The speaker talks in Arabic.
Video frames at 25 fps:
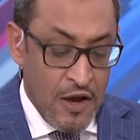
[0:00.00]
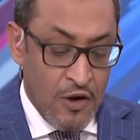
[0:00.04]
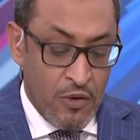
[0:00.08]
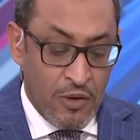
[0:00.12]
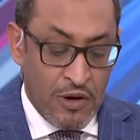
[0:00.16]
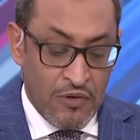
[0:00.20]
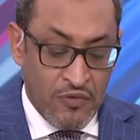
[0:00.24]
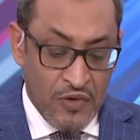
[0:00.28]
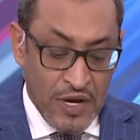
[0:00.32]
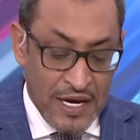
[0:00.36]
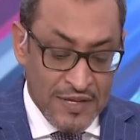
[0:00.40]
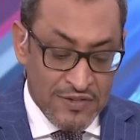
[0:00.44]

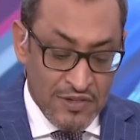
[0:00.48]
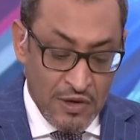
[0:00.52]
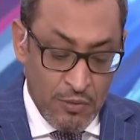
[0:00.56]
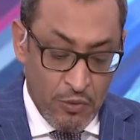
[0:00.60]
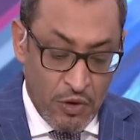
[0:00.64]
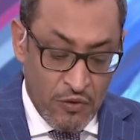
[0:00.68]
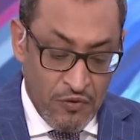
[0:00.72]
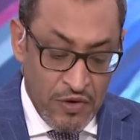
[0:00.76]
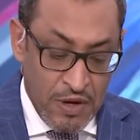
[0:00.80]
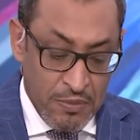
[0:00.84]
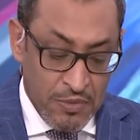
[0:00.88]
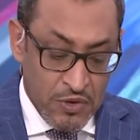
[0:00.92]
والفئات
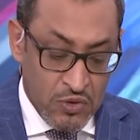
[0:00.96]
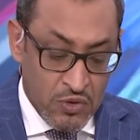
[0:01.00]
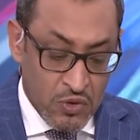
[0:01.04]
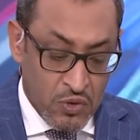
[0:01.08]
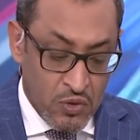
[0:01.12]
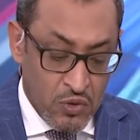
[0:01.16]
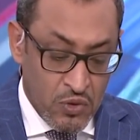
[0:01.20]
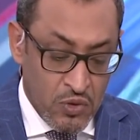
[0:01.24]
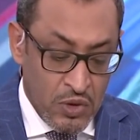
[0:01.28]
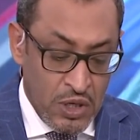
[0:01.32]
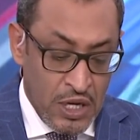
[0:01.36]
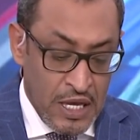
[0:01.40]
المعفاة
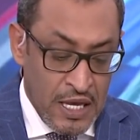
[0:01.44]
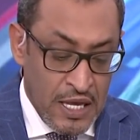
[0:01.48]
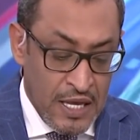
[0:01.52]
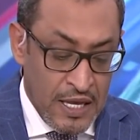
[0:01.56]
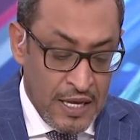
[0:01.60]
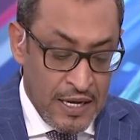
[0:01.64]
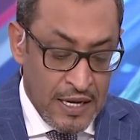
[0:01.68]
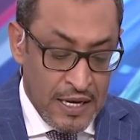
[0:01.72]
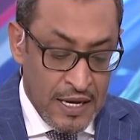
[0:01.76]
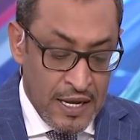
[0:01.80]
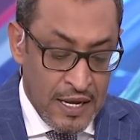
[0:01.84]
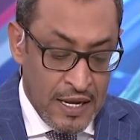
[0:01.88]
بالدخول
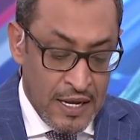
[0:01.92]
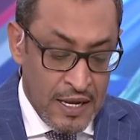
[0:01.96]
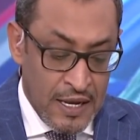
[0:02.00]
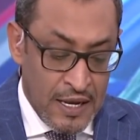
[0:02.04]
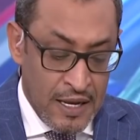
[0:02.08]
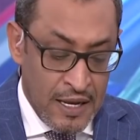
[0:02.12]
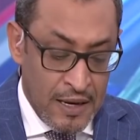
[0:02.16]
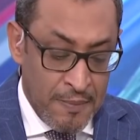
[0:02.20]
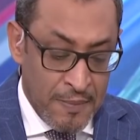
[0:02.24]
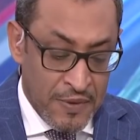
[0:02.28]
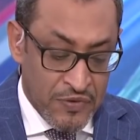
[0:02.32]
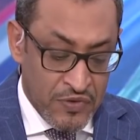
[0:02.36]
إلى
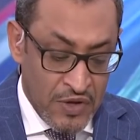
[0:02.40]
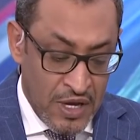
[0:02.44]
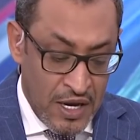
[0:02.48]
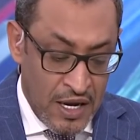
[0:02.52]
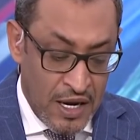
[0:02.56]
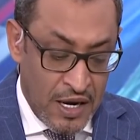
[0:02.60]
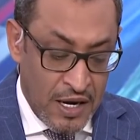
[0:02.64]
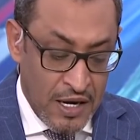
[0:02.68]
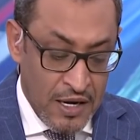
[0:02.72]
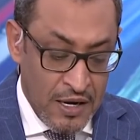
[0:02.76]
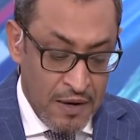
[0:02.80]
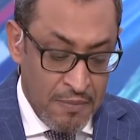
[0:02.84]

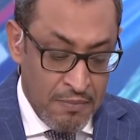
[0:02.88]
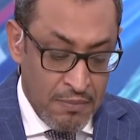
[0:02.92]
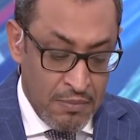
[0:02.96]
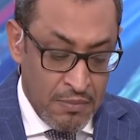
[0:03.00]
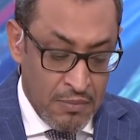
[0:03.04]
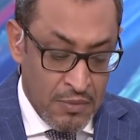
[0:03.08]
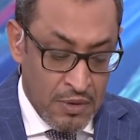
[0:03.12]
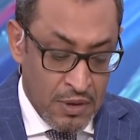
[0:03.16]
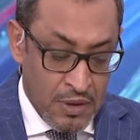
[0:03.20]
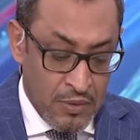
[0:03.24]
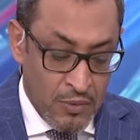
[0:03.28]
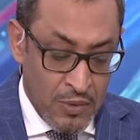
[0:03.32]
المطاعم
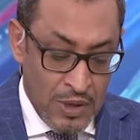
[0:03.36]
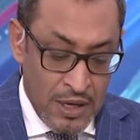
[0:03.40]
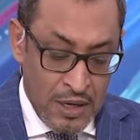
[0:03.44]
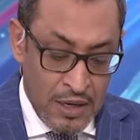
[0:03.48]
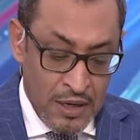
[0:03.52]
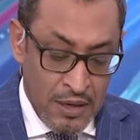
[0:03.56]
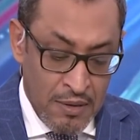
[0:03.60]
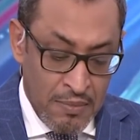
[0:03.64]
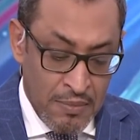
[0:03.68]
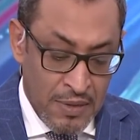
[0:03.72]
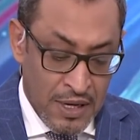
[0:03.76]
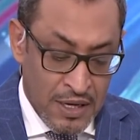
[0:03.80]
آه،
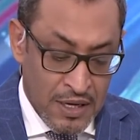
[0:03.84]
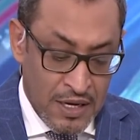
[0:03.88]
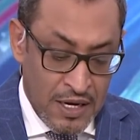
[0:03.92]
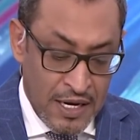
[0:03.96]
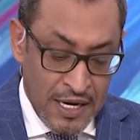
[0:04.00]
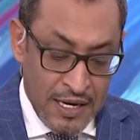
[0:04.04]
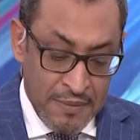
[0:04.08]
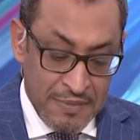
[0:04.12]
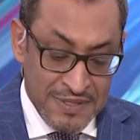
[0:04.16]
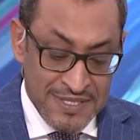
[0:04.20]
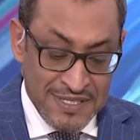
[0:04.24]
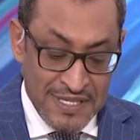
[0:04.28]

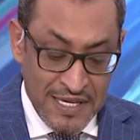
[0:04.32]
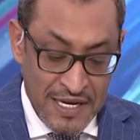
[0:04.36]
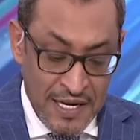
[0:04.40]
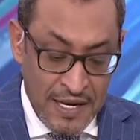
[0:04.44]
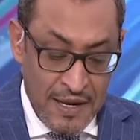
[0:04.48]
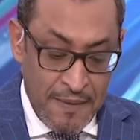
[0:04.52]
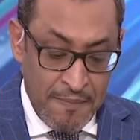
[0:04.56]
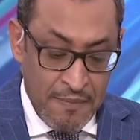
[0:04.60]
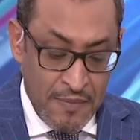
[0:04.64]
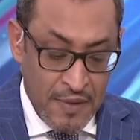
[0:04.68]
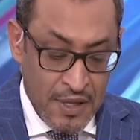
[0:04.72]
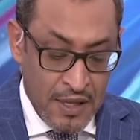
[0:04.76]
والمقاهي
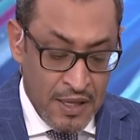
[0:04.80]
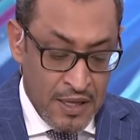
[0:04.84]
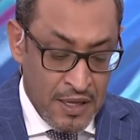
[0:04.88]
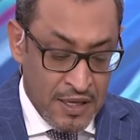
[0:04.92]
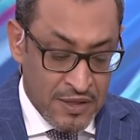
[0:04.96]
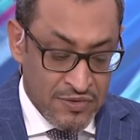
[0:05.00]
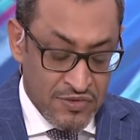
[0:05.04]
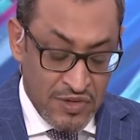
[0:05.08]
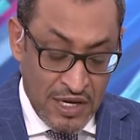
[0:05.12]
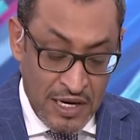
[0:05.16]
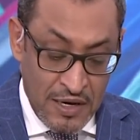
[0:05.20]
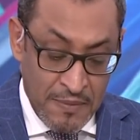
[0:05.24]
باستلام آه،
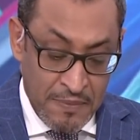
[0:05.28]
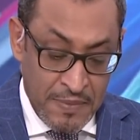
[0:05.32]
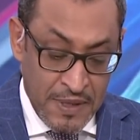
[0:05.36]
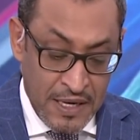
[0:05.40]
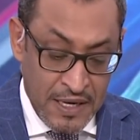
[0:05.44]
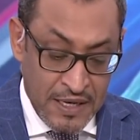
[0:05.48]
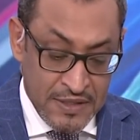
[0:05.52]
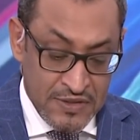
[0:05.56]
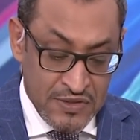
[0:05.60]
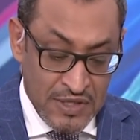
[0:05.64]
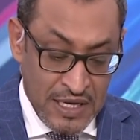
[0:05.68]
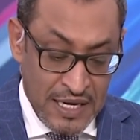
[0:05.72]

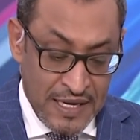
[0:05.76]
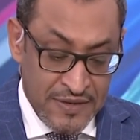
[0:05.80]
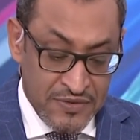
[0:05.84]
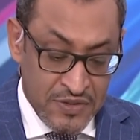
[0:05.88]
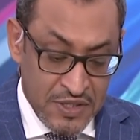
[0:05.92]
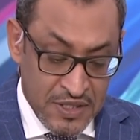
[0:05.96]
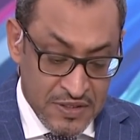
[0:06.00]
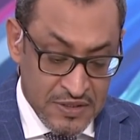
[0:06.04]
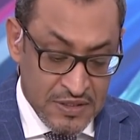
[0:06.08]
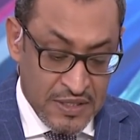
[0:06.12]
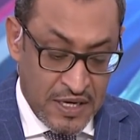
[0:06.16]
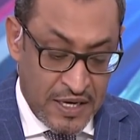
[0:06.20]
الطلبات
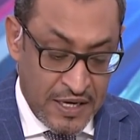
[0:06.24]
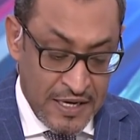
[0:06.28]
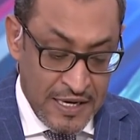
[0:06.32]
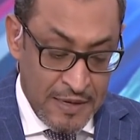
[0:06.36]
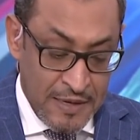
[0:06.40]
الأندية الصحية